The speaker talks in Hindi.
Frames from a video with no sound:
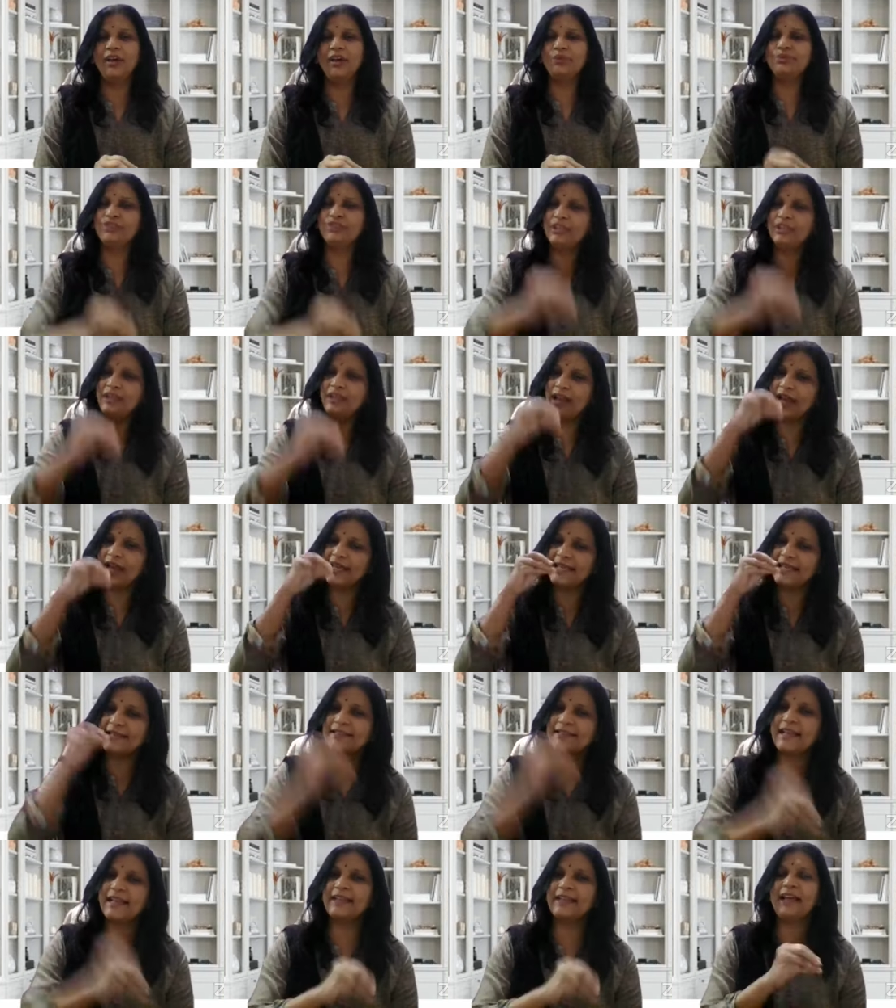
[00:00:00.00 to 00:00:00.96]
उतना
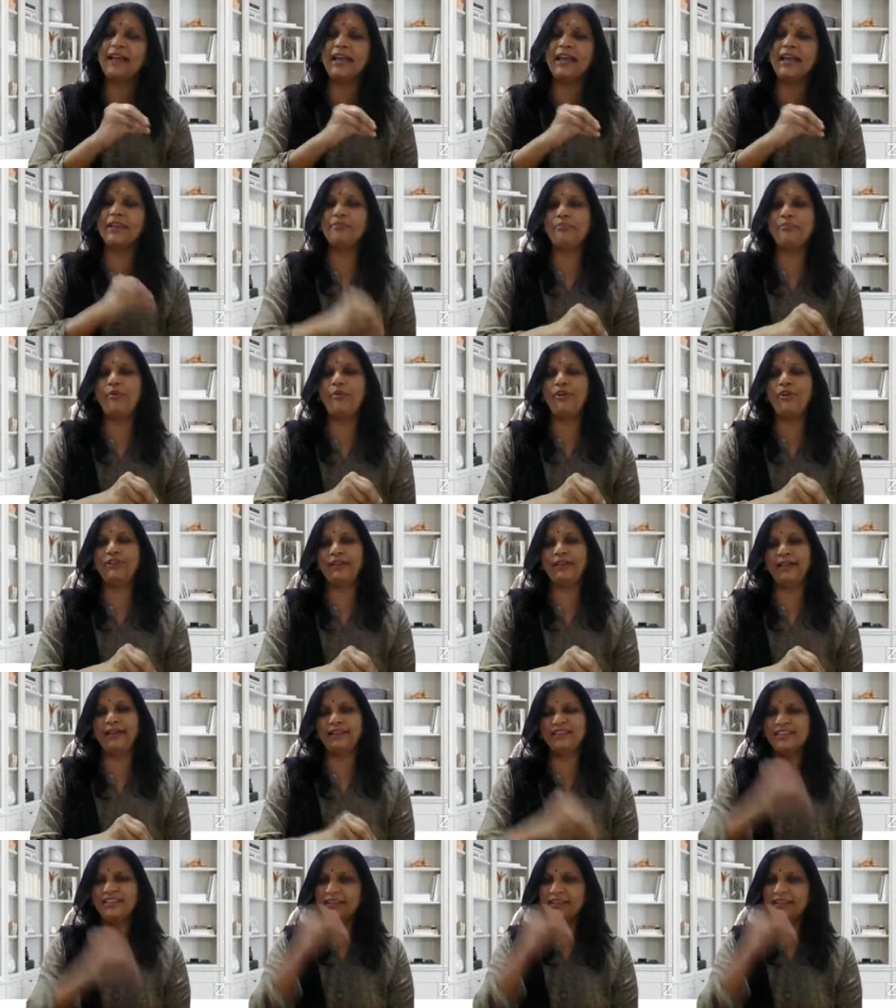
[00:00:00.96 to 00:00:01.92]
ही ज्यादा
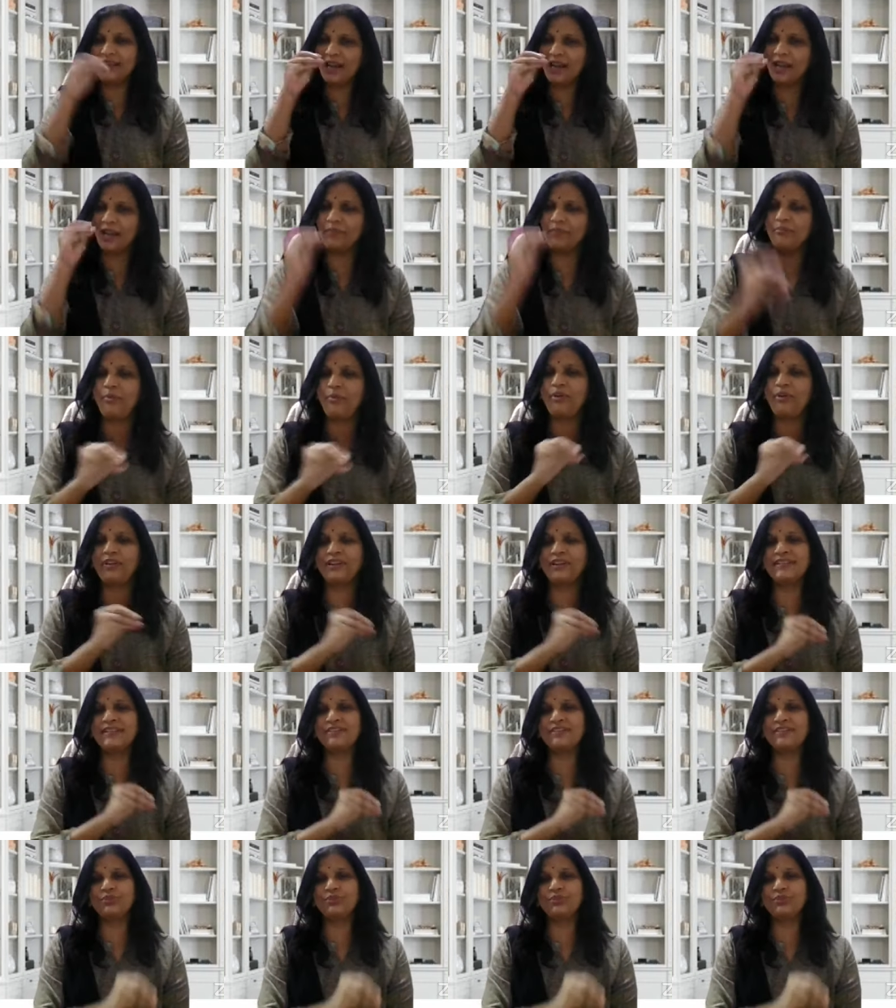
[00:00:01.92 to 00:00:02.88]
इम्पोर्टेंट जितना
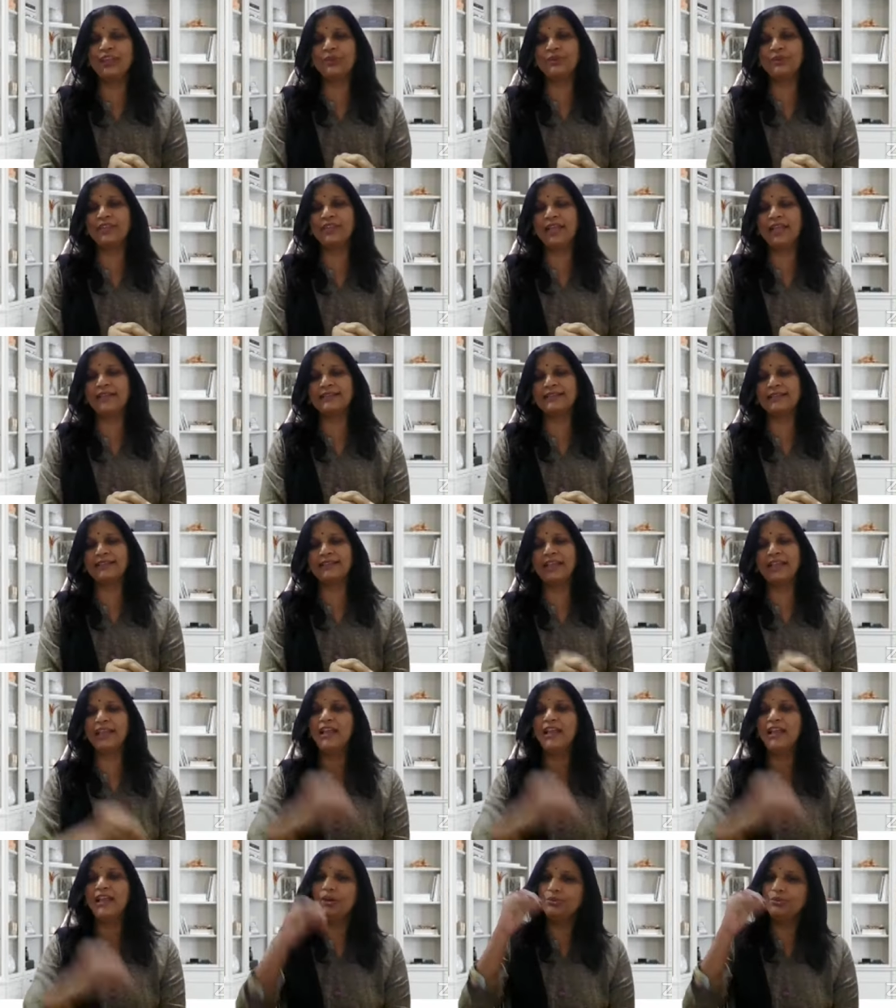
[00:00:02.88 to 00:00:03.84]
इंपॉर्टेंस हृदय को दिया जाता
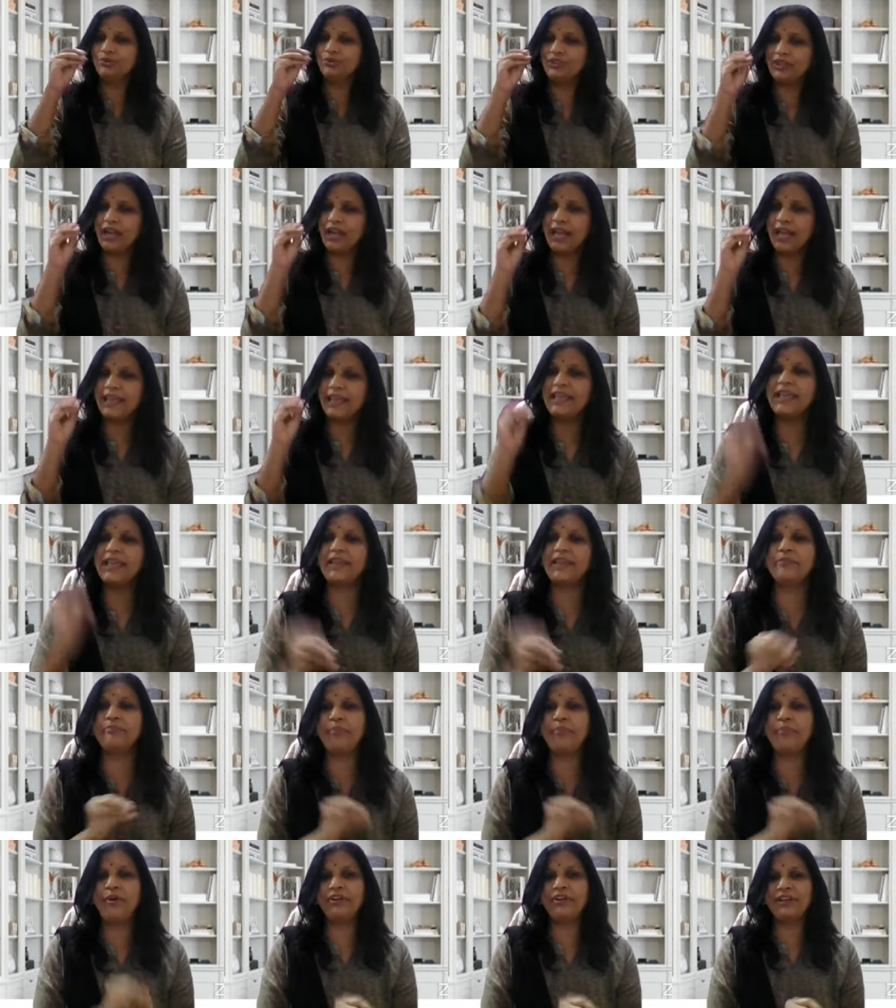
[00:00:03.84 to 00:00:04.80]
है उतना ही
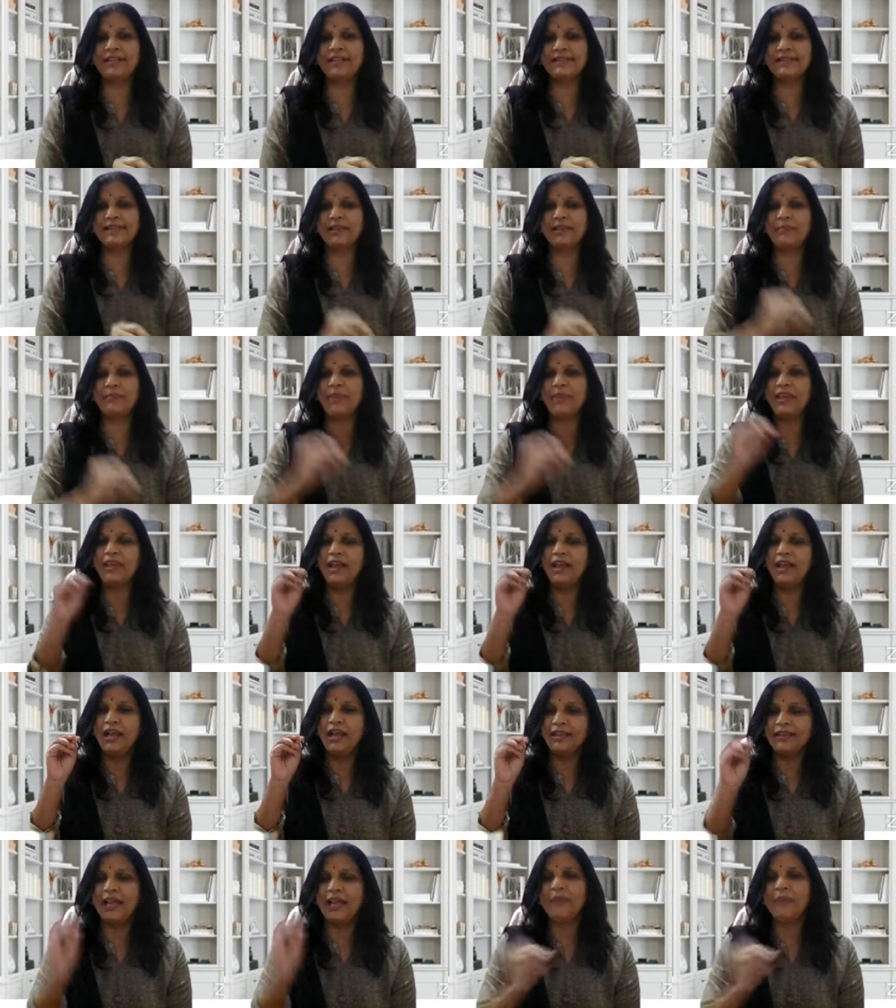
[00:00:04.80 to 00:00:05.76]
इम्पोर्टेंस हमें
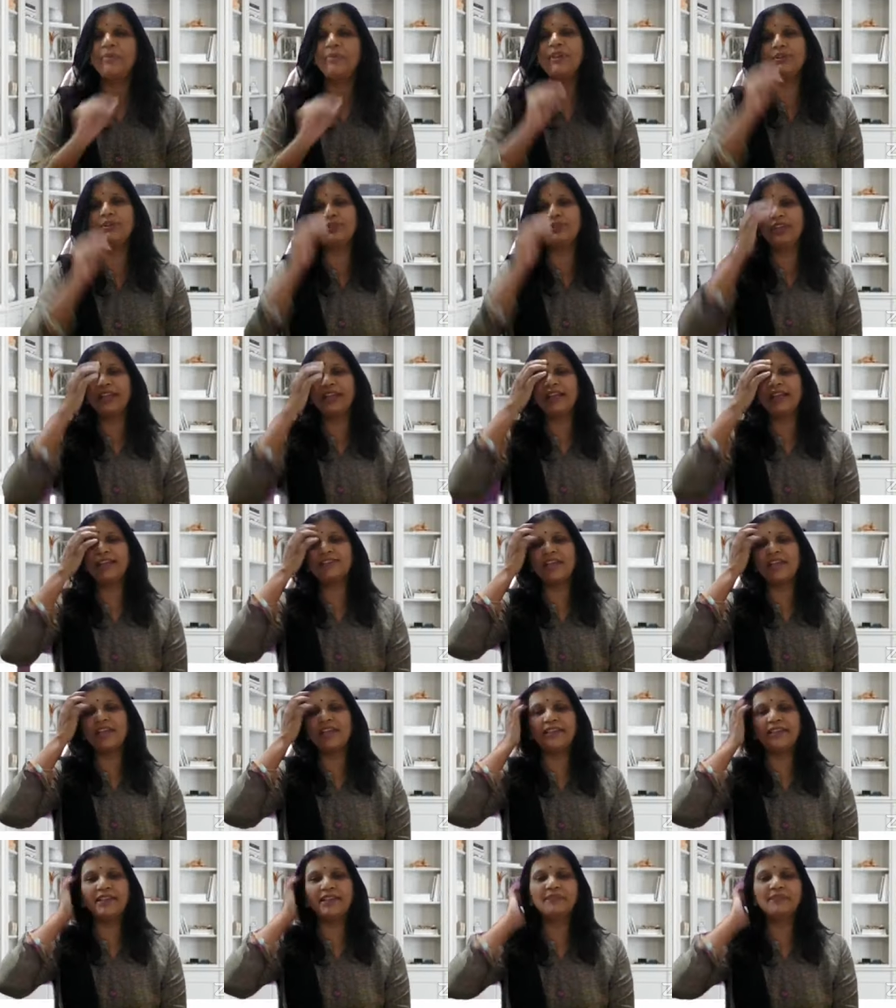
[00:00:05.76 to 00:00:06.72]
नाभि को देना
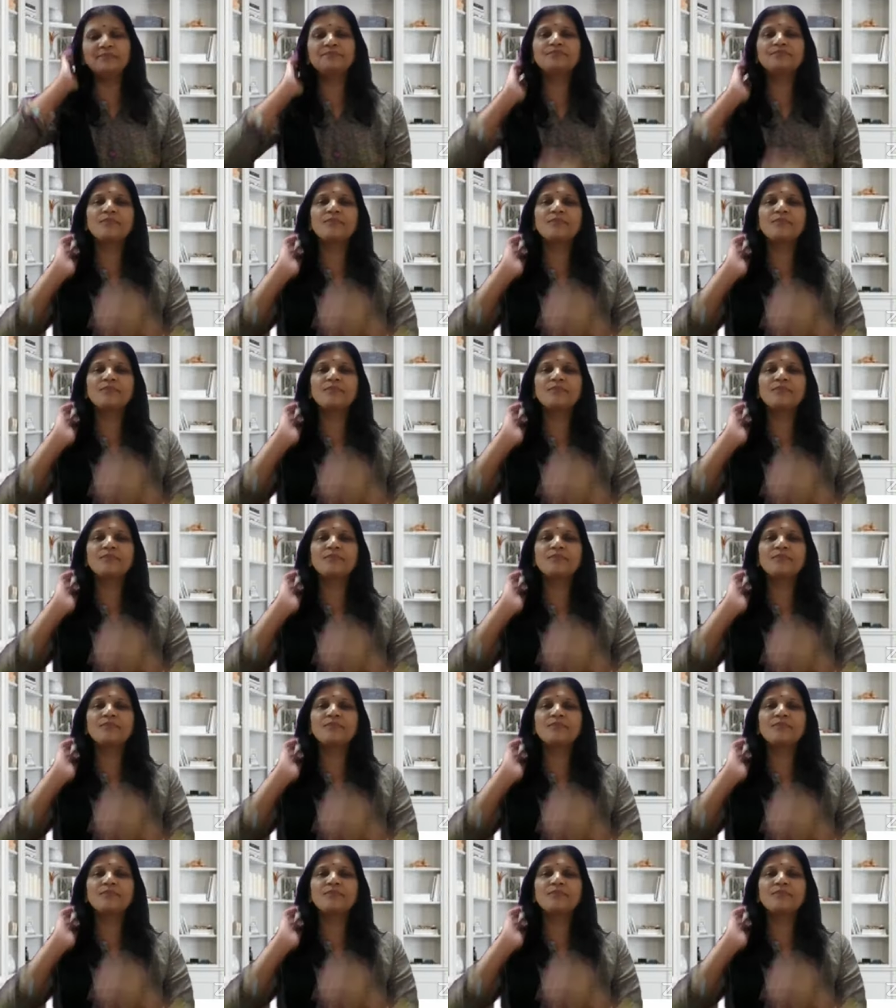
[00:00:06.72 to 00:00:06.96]
चाहिए